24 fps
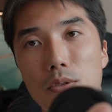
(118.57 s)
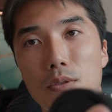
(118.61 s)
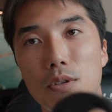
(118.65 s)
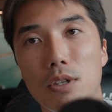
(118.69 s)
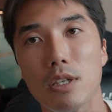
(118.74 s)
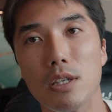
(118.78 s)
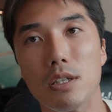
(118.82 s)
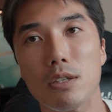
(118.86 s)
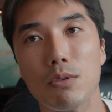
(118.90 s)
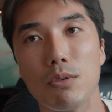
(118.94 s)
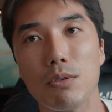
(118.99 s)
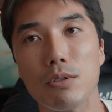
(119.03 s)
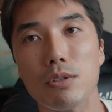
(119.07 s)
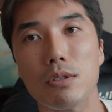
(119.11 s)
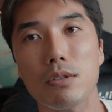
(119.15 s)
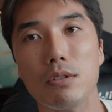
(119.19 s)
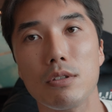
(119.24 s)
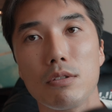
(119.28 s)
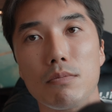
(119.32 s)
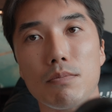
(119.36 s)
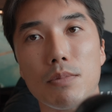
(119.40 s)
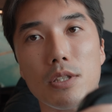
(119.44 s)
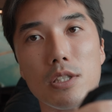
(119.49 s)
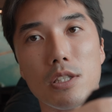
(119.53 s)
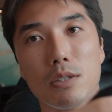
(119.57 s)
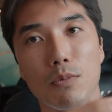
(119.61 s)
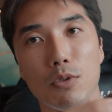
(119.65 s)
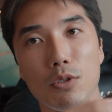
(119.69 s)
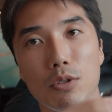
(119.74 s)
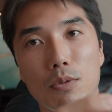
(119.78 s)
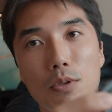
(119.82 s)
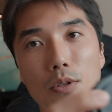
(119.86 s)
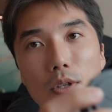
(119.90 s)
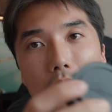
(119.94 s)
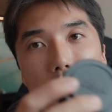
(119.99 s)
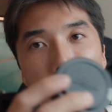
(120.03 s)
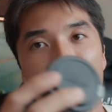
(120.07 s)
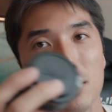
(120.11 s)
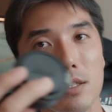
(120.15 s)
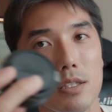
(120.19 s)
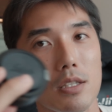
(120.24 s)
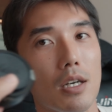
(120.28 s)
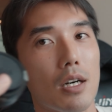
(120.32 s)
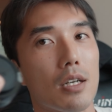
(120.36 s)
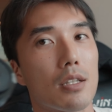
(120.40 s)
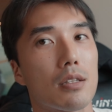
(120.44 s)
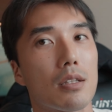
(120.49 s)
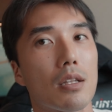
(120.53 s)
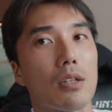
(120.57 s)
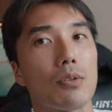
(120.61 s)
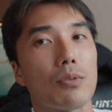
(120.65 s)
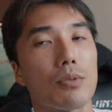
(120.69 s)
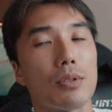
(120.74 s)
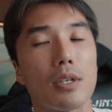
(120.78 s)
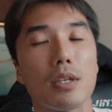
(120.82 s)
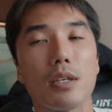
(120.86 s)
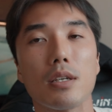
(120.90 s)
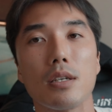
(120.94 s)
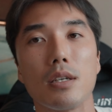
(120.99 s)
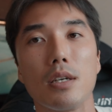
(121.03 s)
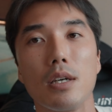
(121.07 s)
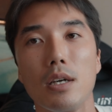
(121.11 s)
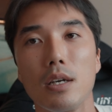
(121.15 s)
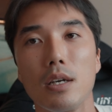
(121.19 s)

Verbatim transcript: これは公式ホームページにもともと書いてあったので、